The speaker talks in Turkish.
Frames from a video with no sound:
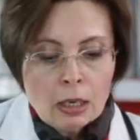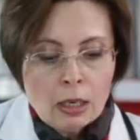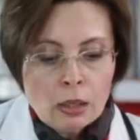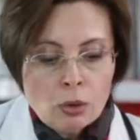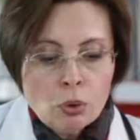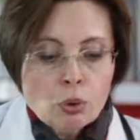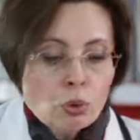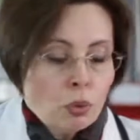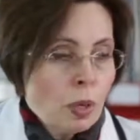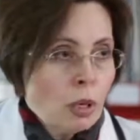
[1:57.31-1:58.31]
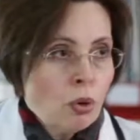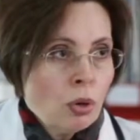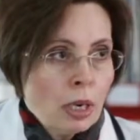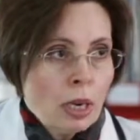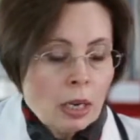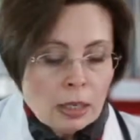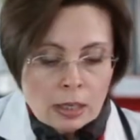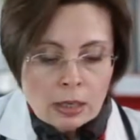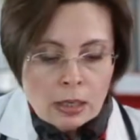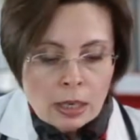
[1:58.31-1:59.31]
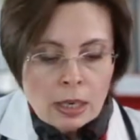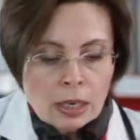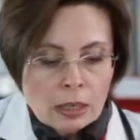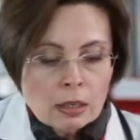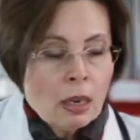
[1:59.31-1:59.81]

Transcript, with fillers: Ee, şu duruma göre aslında